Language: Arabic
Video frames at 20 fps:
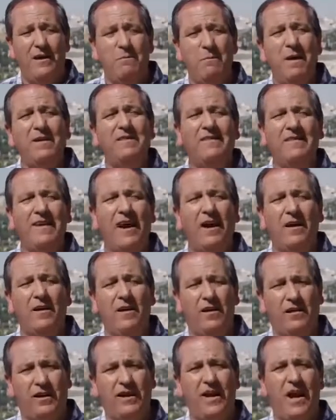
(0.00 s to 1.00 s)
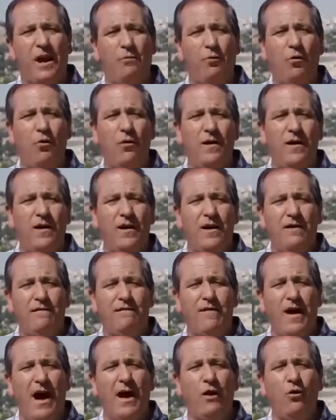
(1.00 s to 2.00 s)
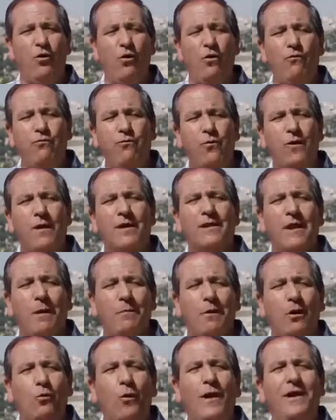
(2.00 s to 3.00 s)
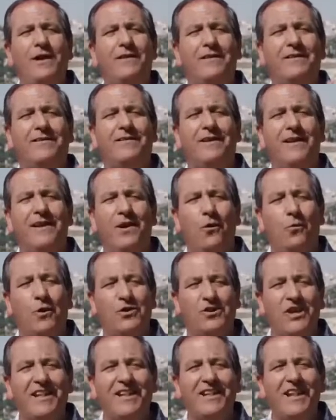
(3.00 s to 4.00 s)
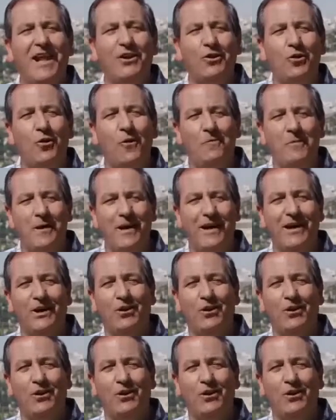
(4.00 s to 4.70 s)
مزق ثيابه فقالوا أوف طب كويس وجدنا التهمة